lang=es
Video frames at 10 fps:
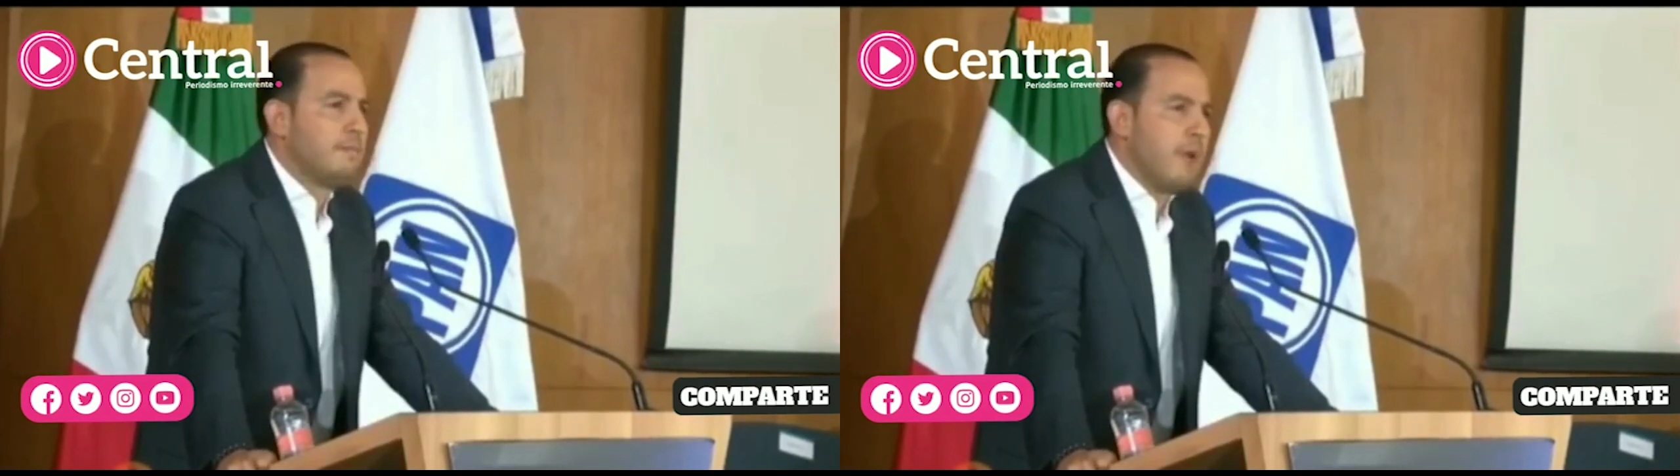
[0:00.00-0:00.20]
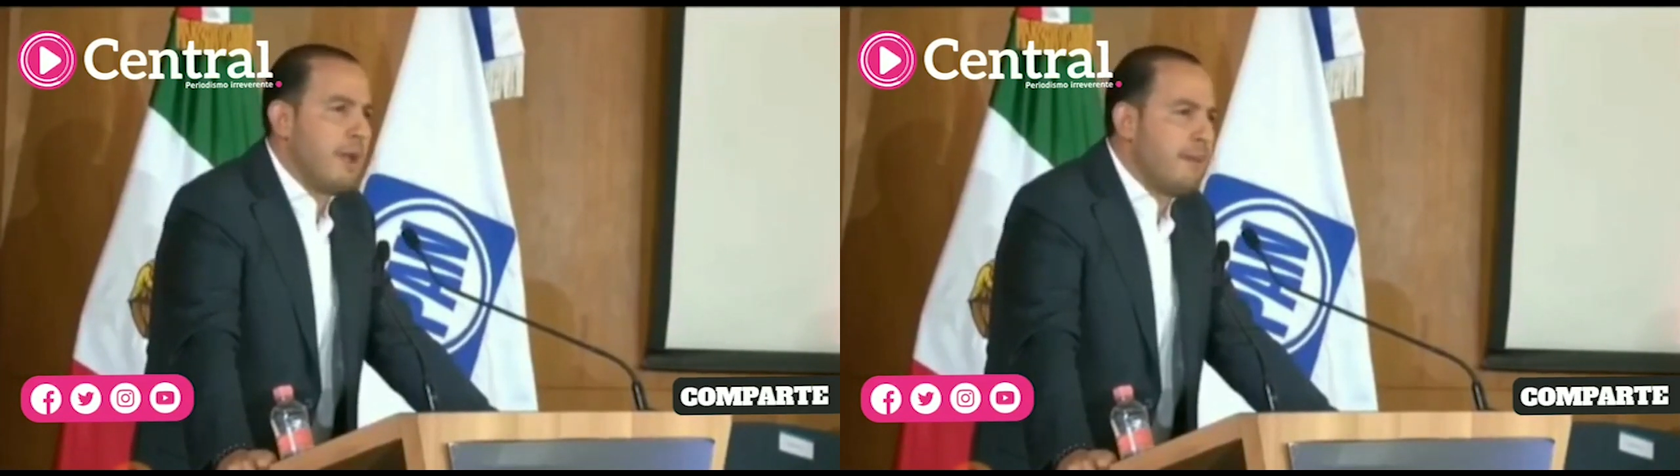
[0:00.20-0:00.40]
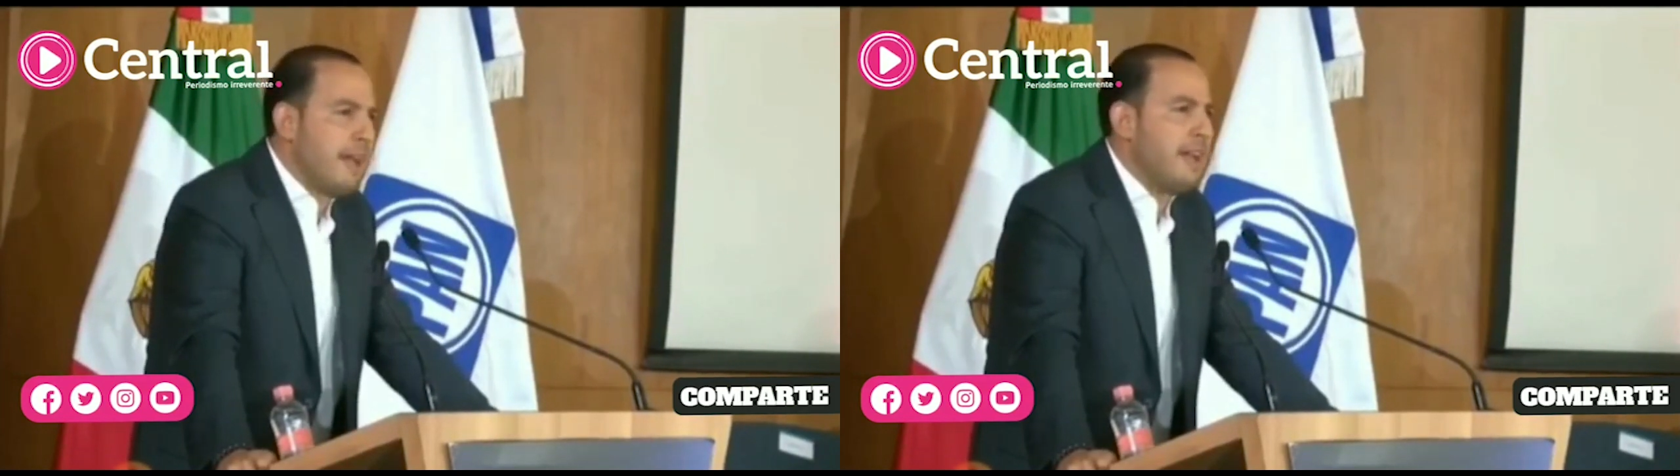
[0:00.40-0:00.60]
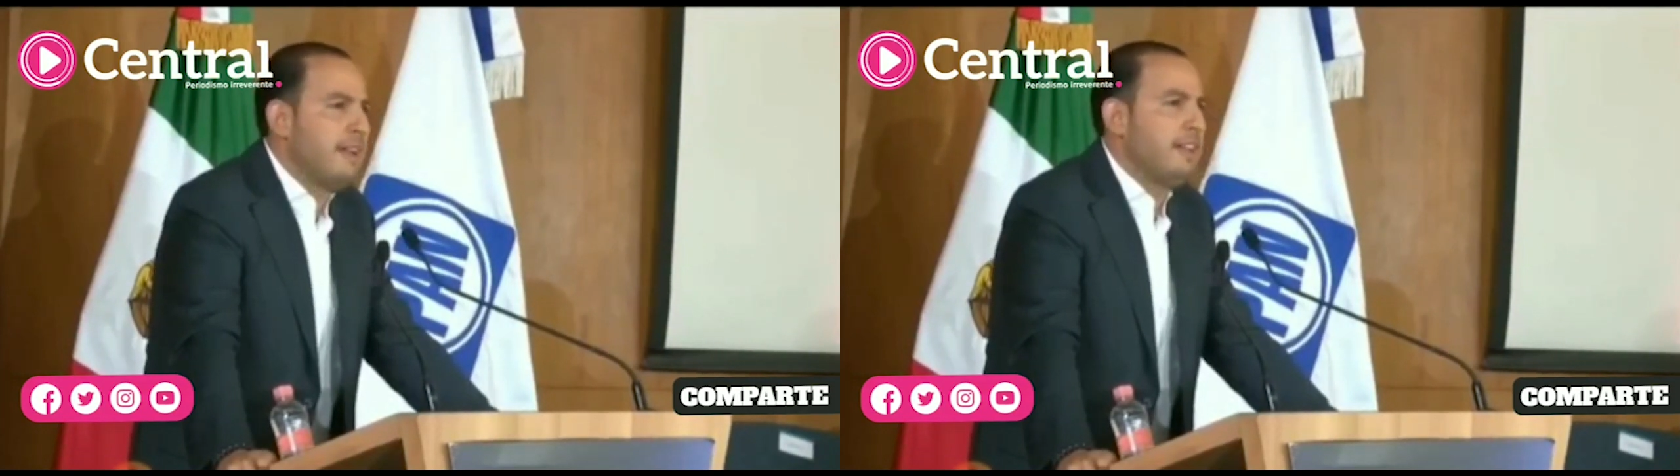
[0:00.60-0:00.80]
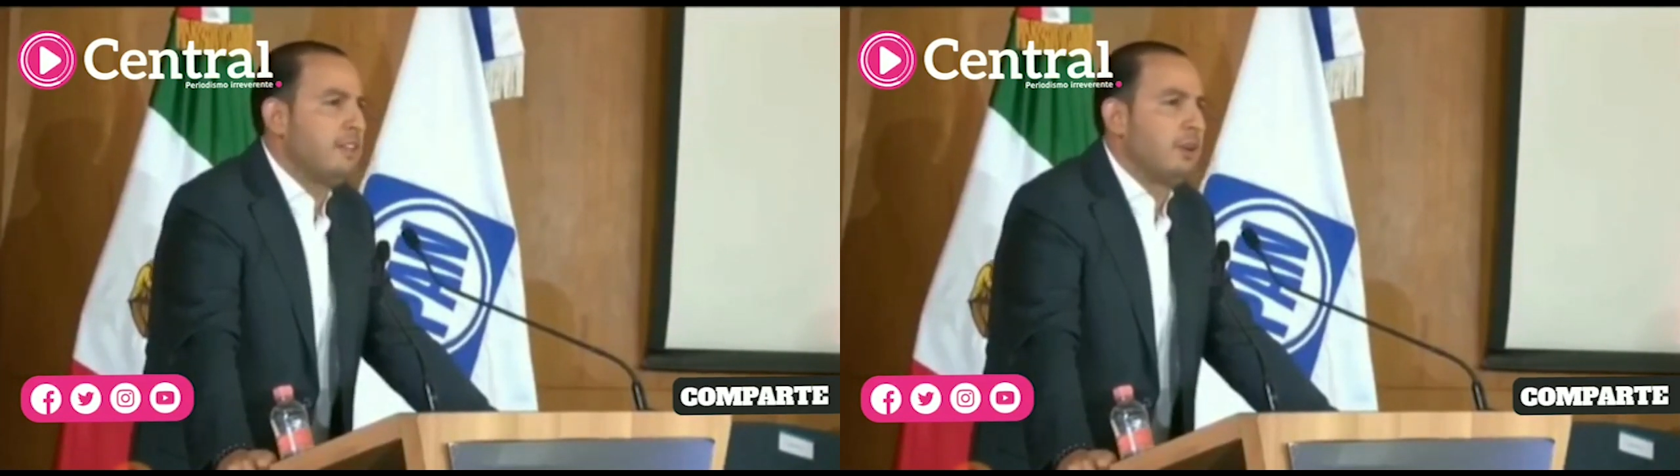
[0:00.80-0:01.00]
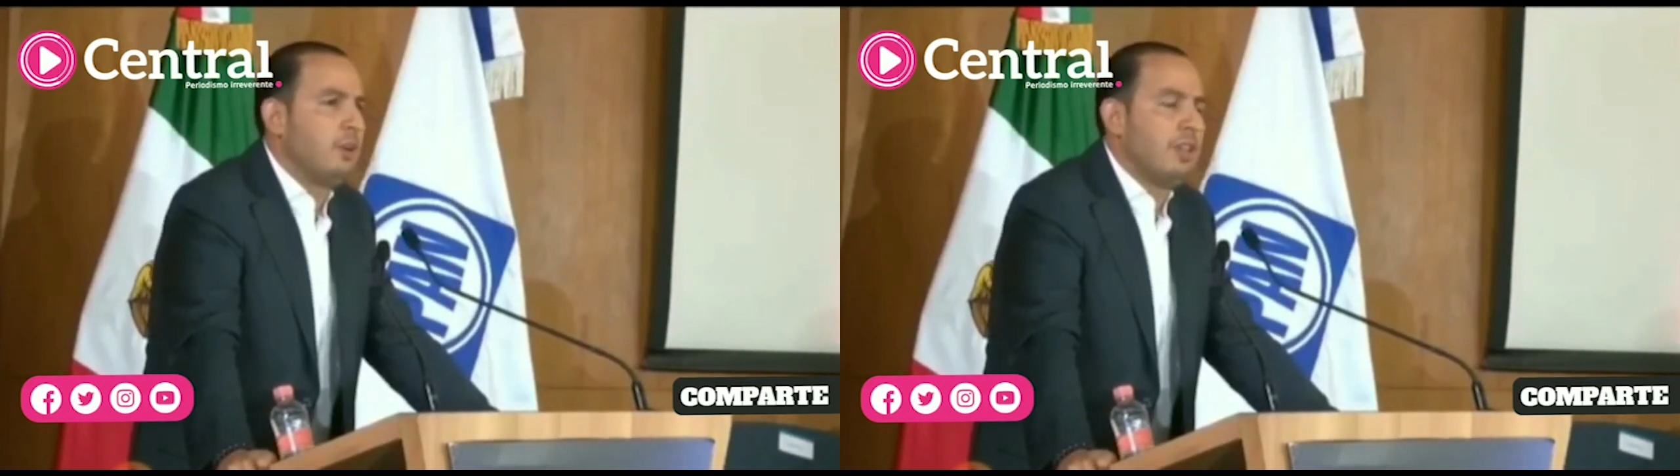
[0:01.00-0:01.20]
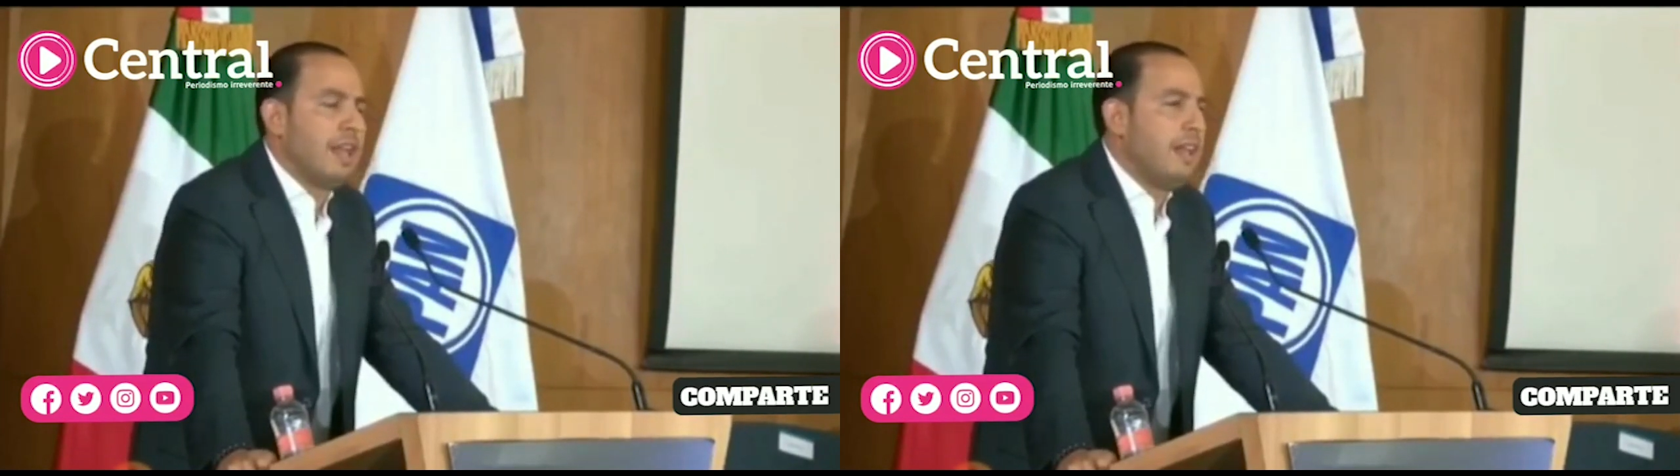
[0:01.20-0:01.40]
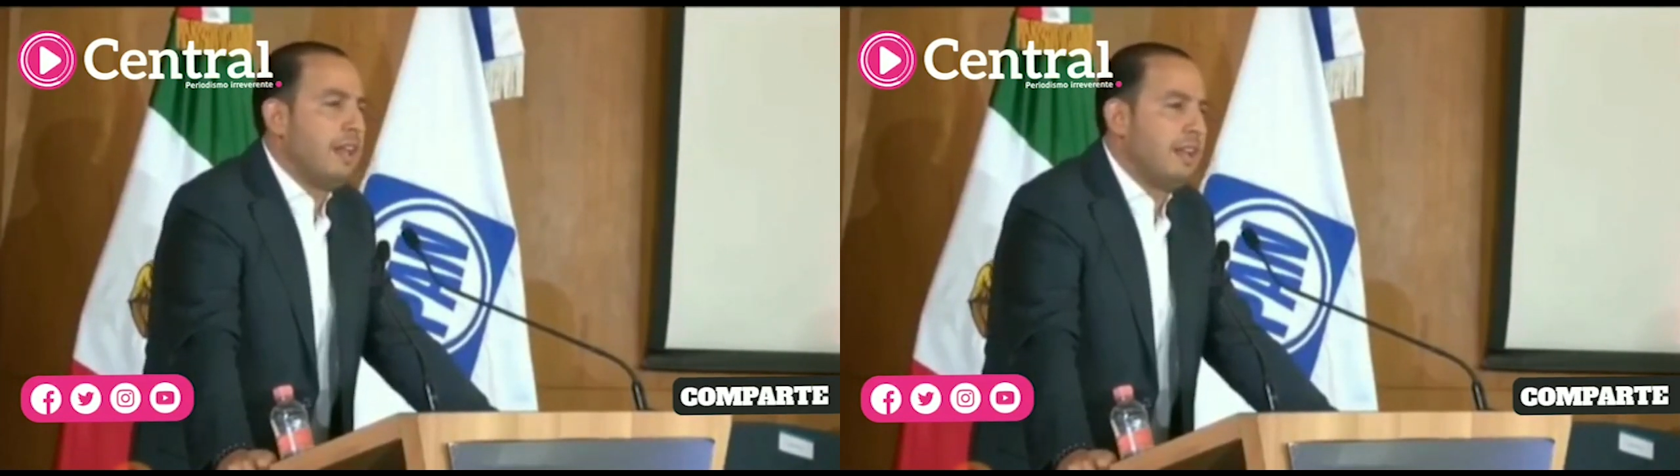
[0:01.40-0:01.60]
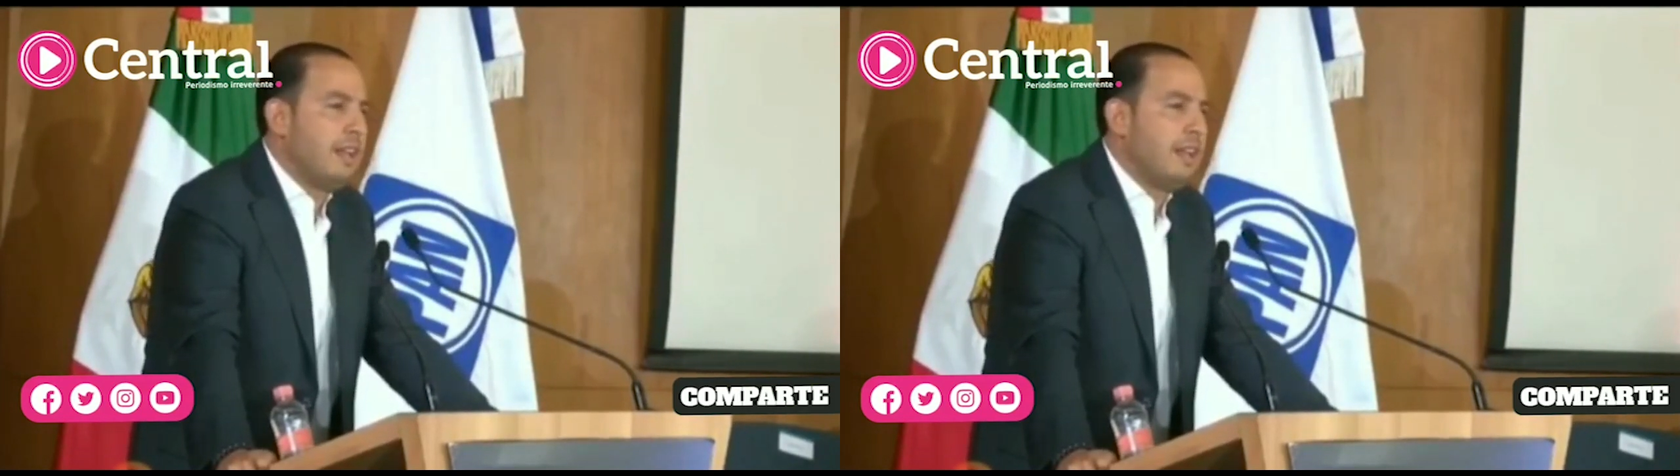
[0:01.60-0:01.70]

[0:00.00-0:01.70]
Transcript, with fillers: Puebla y toda